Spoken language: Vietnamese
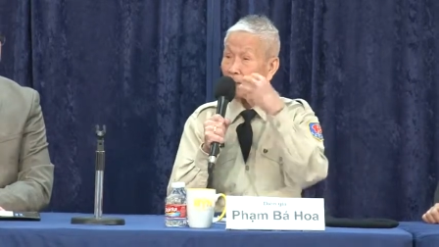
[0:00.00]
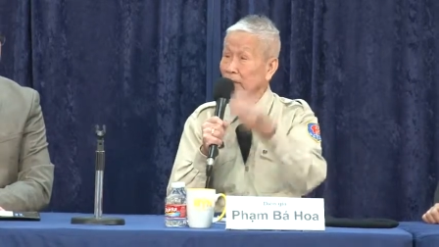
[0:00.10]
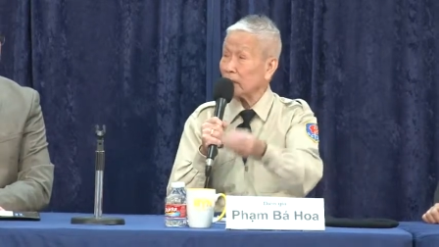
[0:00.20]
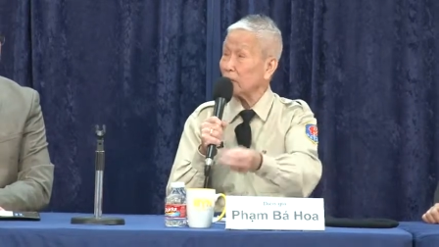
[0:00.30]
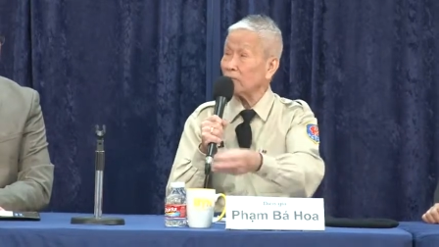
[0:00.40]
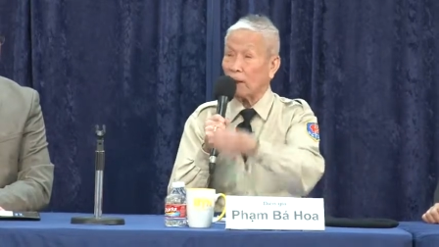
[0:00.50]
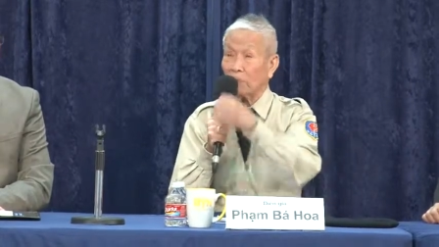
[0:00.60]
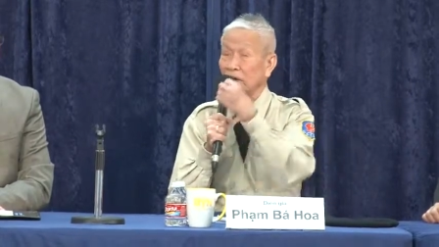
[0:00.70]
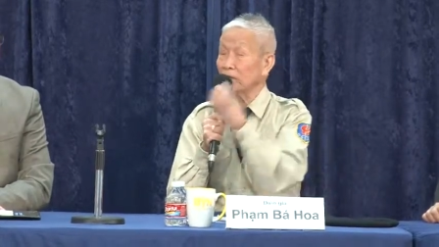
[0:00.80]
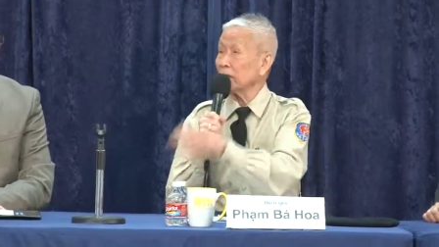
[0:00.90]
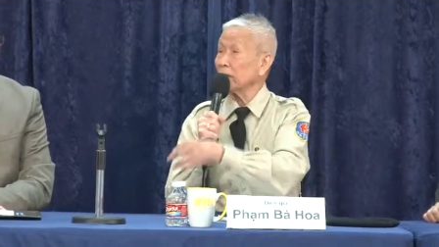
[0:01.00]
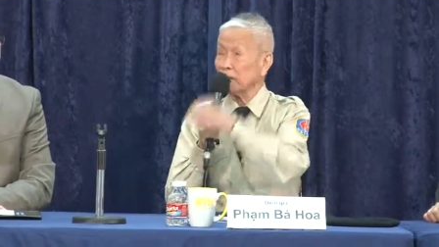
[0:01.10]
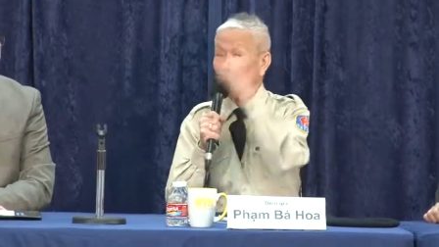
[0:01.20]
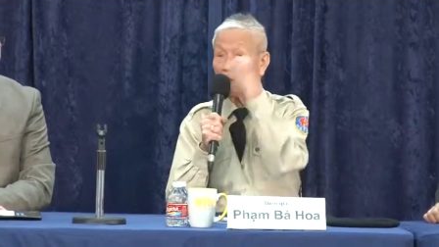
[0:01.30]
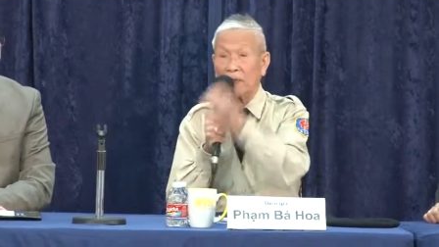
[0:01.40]
thức ăn thực phẩm và nhiên
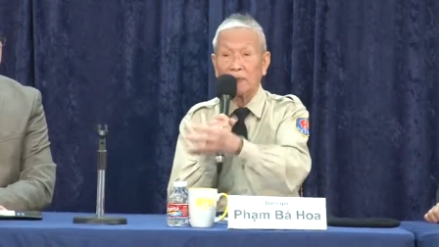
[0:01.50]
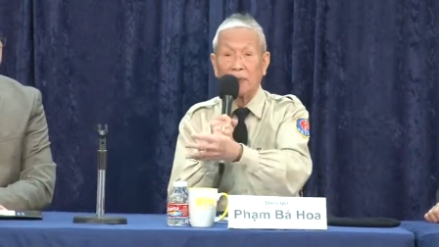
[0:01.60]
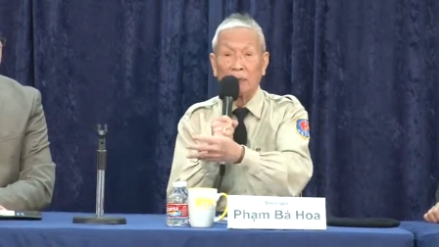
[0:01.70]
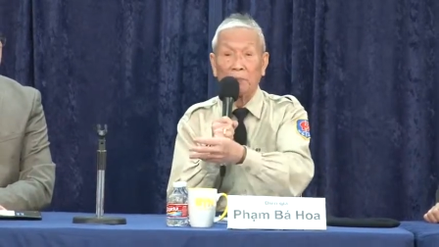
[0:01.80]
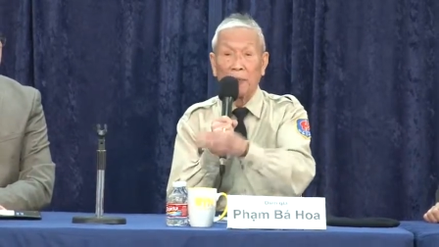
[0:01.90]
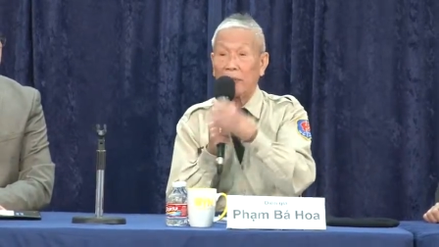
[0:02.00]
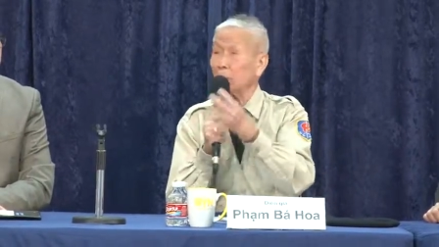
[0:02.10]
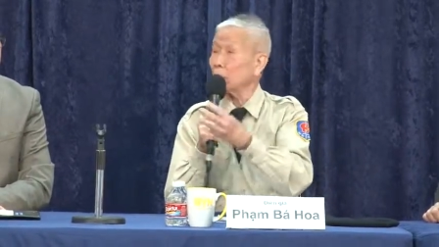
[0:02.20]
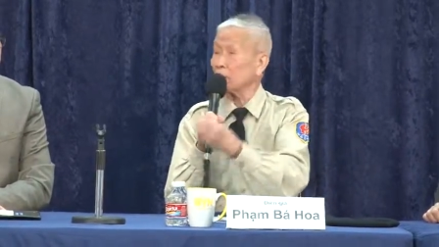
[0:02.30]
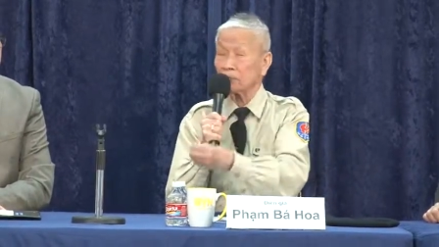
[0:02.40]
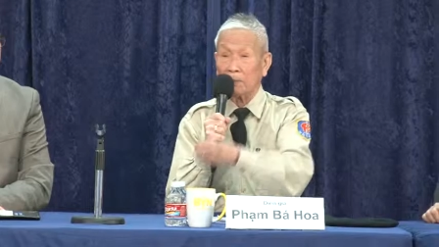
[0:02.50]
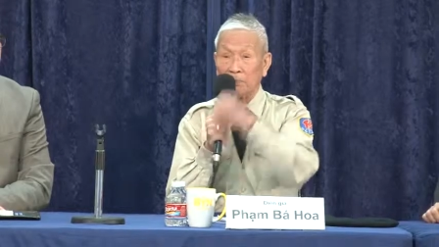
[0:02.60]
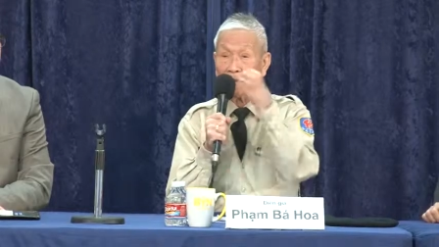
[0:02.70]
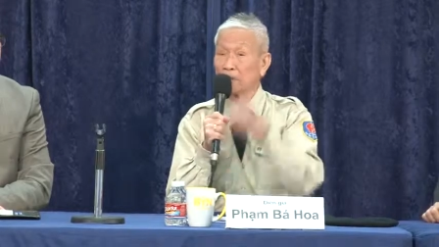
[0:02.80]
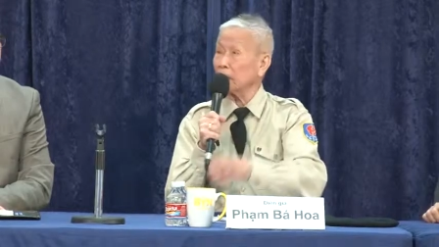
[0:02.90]
liệu lên trên Pleiku công
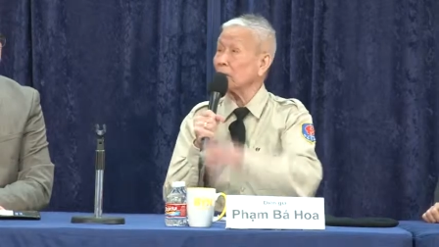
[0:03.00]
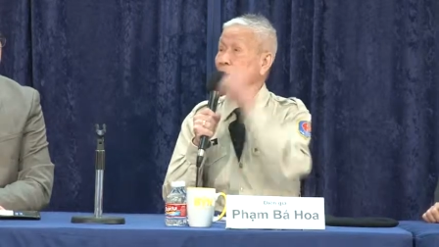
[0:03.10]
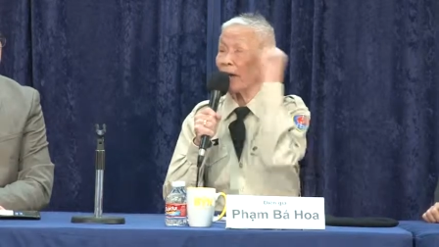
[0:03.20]
tôm dự trữ cho